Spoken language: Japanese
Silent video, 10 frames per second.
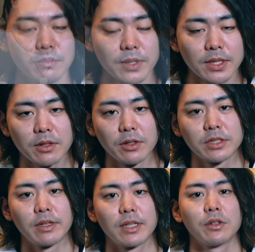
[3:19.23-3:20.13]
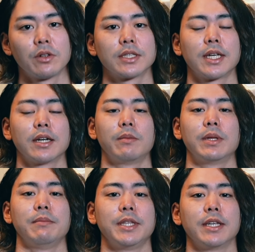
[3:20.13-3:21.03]
皆さんこんにちは動画最後
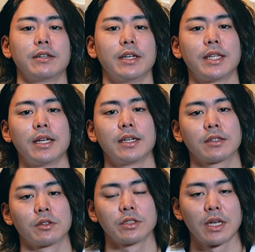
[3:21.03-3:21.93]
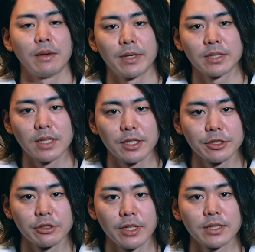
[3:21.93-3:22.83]
まで見てくれてありがとうございます
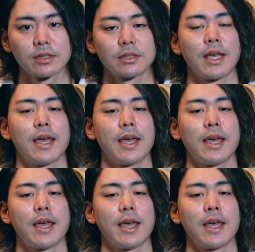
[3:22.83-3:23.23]
アッシュです、